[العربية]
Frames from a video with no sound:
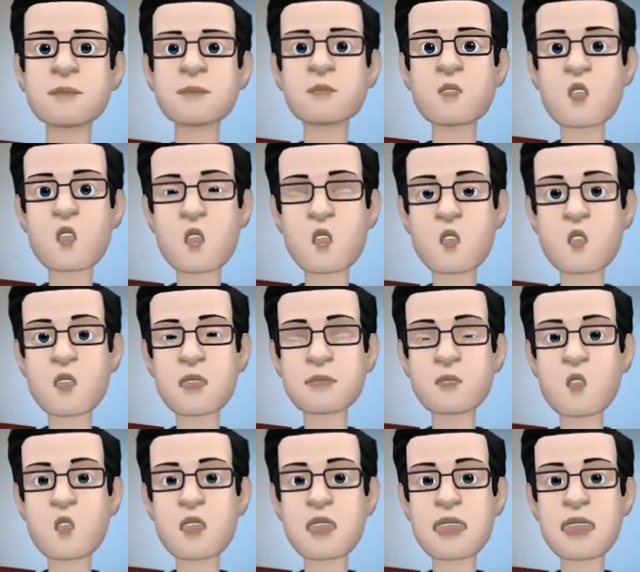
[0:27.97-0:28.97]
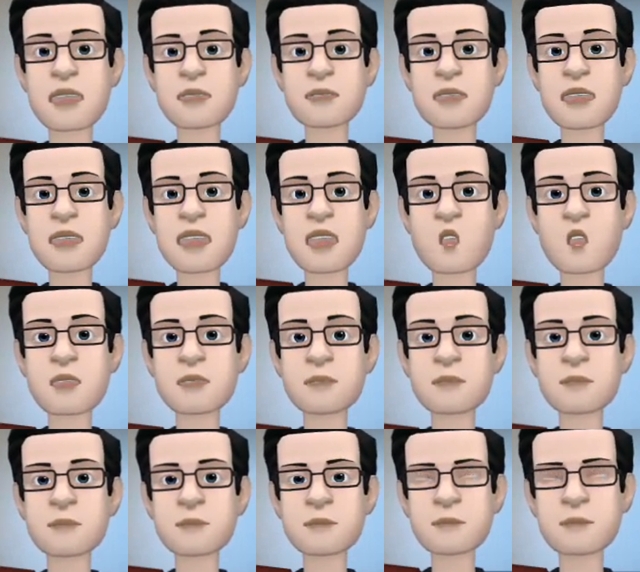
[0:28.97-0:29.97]
طريقة الاستعمال
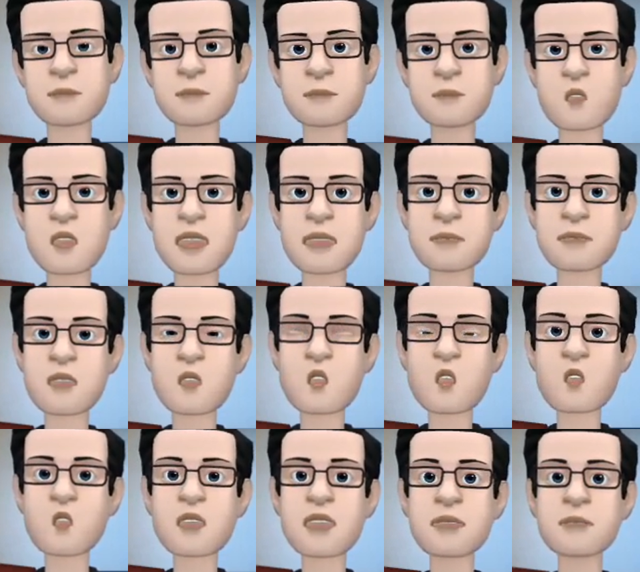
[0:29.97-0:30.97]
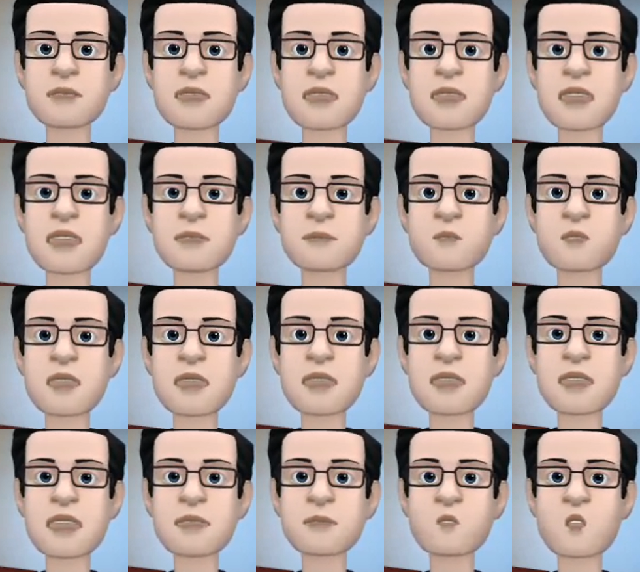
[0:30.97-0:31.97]
توضع كمية مناسبة من الكريم على
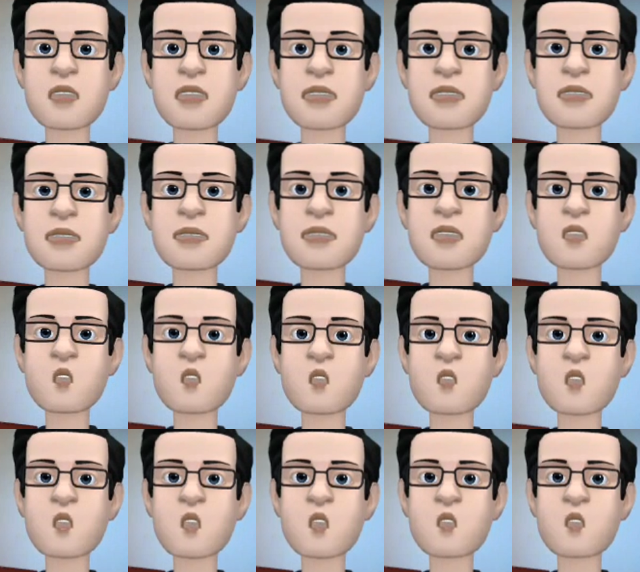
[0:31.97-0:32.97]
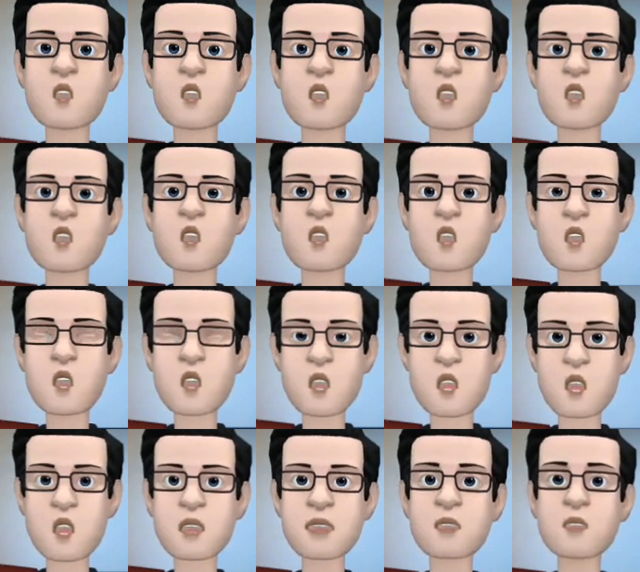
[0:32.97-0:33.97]
الجلد وتدلك بلطف
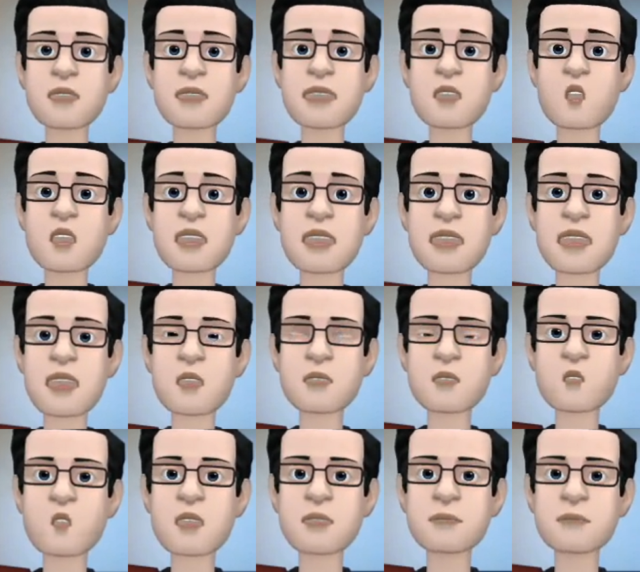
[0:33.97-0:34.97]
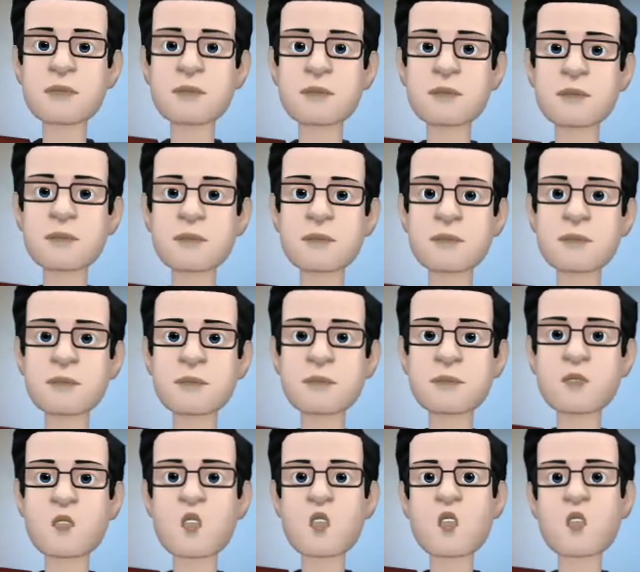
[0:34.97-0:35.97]
ويقرر عند الحاجة
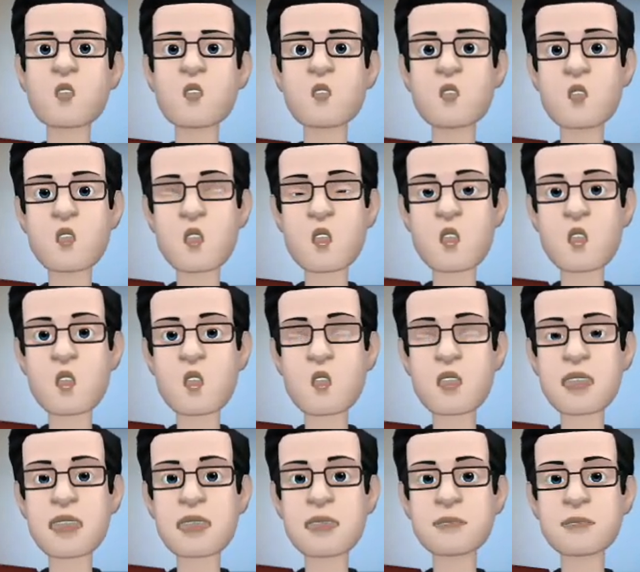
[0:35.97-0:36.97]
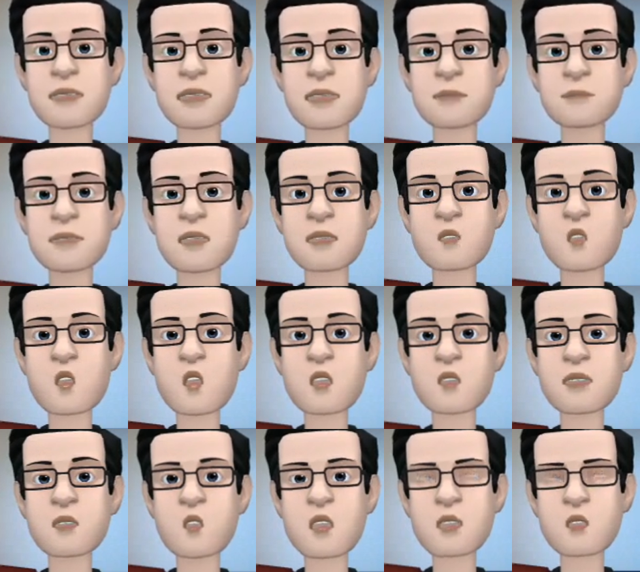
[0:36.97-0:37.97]
العبوة خمسين
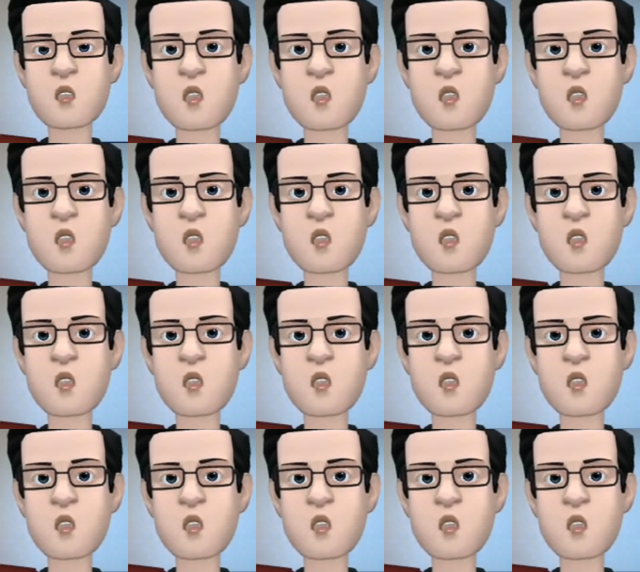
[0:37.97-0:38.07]
جرام